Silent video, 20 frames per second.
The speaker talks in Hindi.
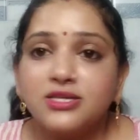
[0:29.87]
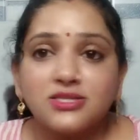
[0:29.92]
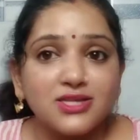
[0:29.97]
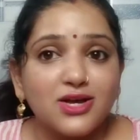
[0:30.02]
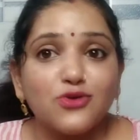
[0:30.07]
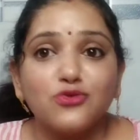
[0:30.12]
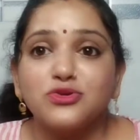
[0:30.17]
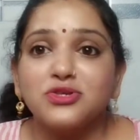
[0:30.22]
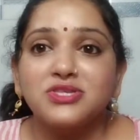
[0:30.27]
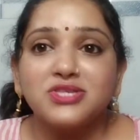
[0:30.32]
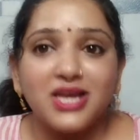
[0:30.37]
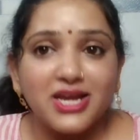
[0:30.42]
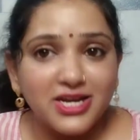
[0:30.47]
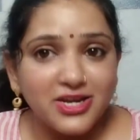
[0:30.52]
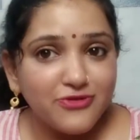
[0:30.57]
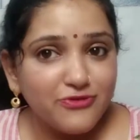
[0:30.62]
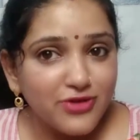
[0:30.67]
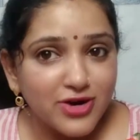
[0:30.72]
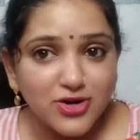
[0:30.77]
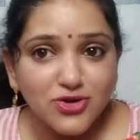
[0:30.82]
इसका कोई
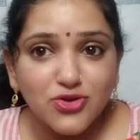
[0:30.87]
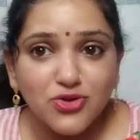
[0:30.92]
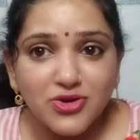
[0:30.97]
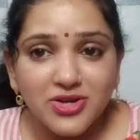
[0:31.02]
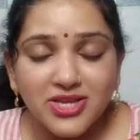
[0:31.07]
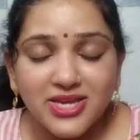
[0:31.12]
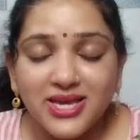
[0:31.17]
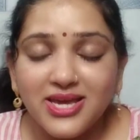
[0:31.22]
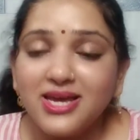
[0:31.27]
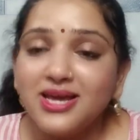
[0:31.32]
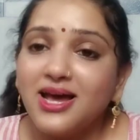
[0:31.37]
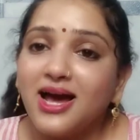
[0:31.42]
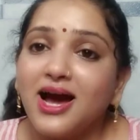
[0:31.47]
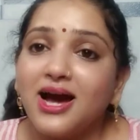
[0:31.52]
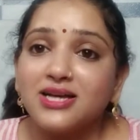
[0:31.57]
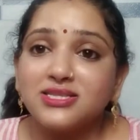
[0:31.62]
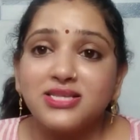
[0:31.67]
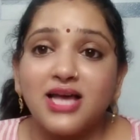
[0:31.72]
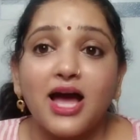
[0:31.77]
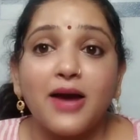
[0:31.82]
साइड इफेक्ट तो नहीं है
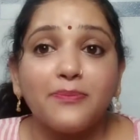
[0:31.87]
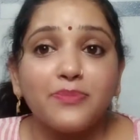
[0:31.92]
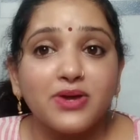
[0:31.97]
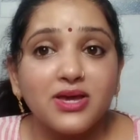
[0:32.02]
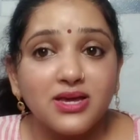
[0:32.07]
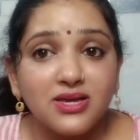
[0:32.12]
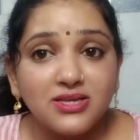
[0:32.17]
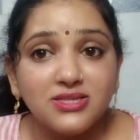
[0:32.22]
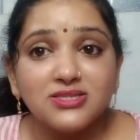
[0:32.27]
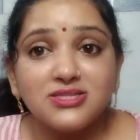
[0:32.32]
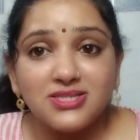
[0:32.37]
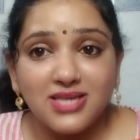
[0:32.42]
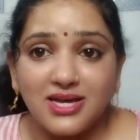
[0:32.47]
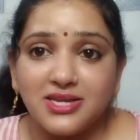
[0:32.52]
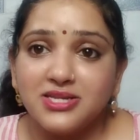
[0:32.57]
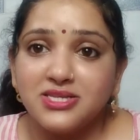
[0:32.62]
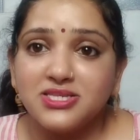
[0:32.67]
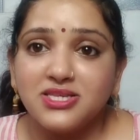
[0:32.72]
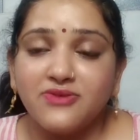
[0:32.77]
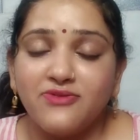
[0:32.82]
आज आपके इन
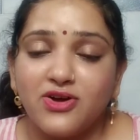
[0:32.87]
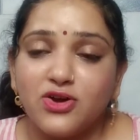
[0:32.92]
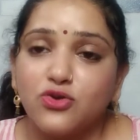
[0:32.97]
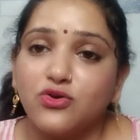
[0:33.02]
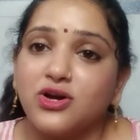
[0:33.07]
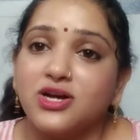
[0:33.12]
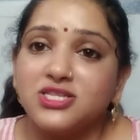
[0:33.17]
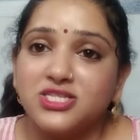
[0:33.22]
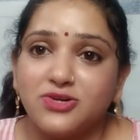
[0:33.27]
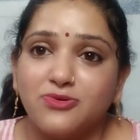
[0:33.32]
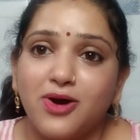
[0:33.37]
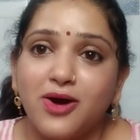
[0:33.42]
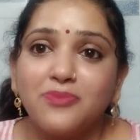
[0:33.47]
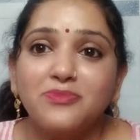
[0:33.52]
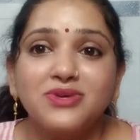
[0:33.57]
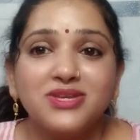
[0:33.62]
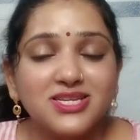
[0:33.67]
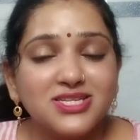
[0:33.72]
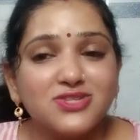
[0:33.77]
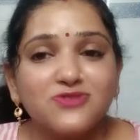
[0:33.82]
सारे सवालों का
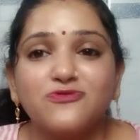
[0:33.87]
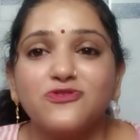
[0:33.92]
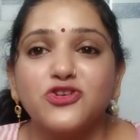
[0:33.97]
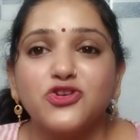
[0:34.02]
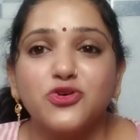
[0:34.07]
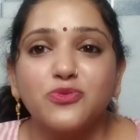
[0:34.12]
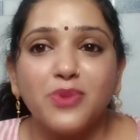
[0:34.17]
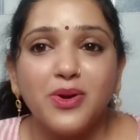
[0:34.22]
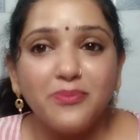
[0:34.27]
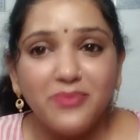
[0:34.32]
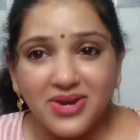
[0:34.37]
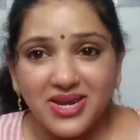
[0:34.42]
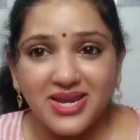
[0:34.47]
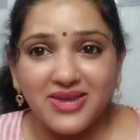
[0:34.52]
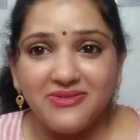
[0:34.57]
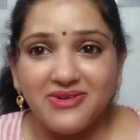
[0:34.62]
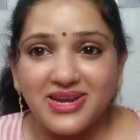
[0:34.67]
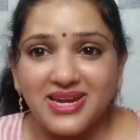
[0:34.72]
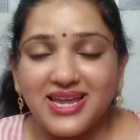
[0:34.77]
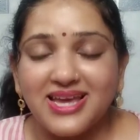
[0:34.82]
जवाब इस वीडियो में
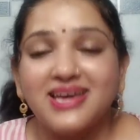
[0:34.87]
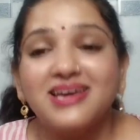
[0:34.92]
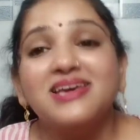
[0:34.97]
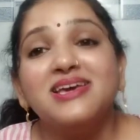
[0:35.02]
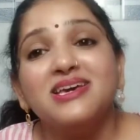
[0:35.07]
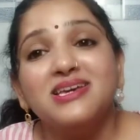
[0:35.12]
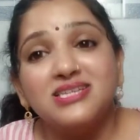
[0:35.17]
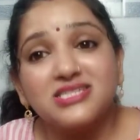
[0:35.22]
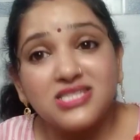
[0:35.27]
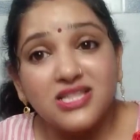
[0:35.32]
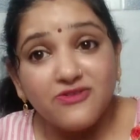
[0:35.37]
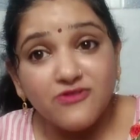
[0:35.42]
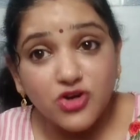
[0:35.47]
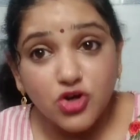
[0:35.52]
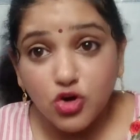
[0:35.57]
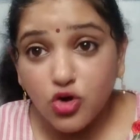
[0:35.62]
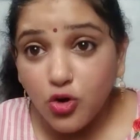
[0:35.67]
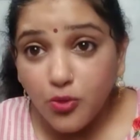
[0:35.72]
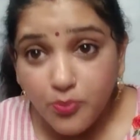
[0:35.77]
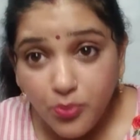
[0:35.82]
मिलने वाला है इसलिए
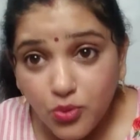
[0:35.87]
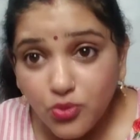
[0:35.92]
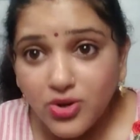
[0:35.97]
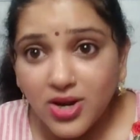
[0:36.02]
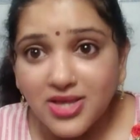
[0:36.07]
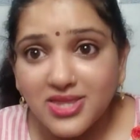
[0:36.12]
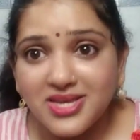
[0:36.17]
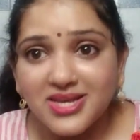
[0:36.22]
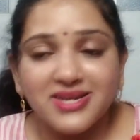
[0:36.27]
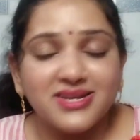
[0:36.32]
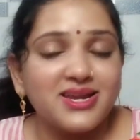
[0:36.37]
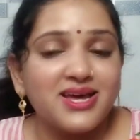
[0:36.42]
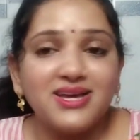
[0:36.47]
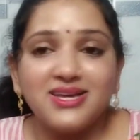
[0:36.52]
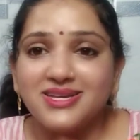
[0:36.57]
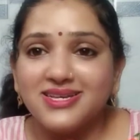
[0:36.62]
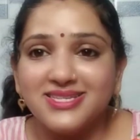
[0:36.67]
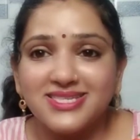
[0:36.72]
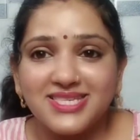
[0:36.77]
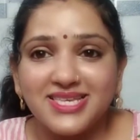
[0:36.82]
वीडियो को पूरा देखना
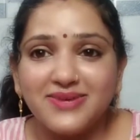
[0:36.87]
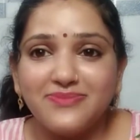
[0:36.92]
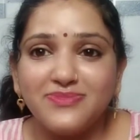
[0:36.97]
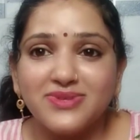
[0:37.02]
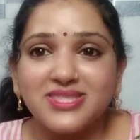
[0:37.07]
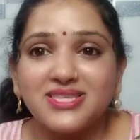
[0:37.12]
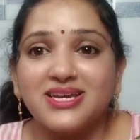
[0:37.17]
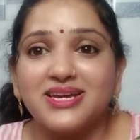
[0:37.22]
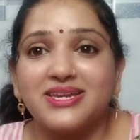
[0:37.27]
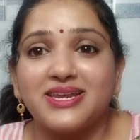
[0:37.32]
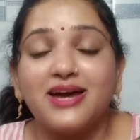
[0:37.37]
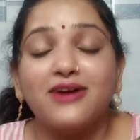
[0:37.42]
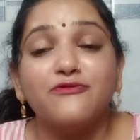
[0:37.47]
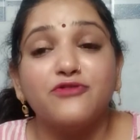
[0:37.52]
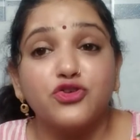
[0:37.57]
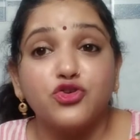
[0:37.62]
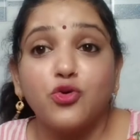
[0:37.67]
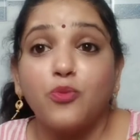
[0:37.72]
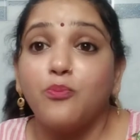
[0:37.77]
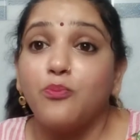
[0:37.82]
इसके मत करना
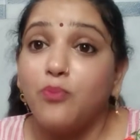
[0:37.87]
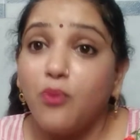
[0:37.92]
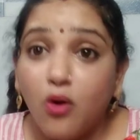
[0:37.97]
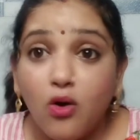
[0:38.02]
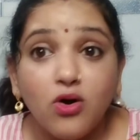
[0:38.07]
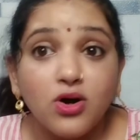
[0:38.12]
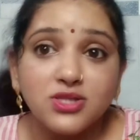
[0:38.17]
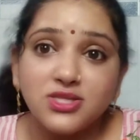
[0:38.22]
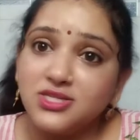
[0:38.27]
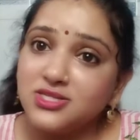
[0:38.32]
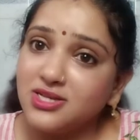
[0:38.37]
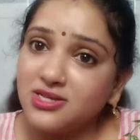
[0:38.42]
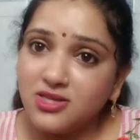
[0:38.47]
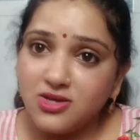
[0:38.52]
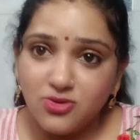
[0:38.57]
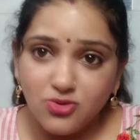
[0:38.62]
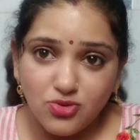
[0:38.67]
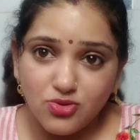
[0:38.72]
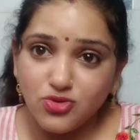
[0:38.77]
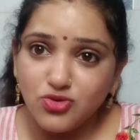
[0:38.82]
वीडियो बहुत ही ज़्यादा
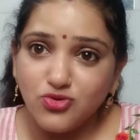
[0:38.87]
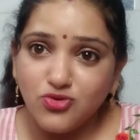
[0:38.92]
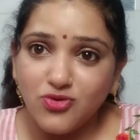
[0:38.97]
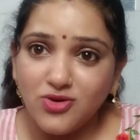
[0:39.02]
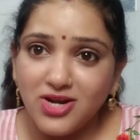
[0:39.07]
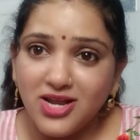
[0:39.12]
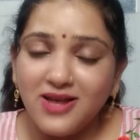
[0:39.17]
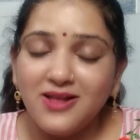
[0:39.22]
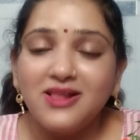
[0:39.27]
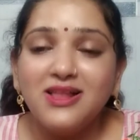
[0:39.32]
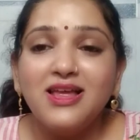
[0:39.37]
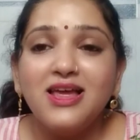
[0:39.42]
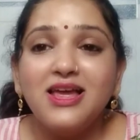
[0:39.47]
ज़्यादा यूजफुल है